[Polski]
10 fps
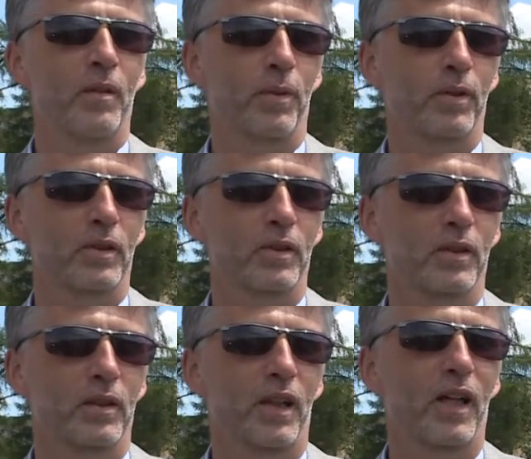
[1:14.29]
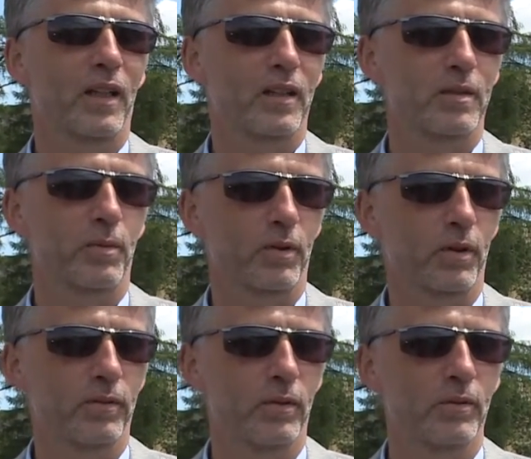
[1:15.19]
pod halę
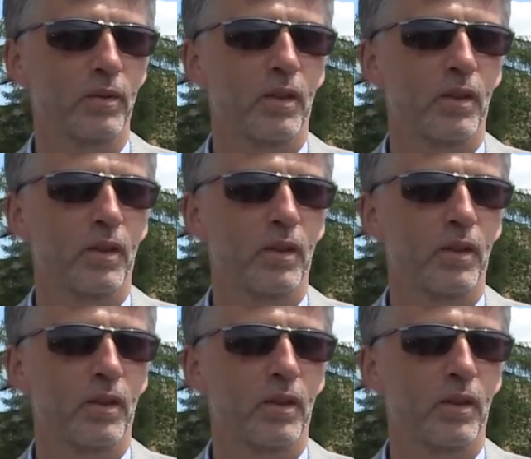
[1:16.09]
sportową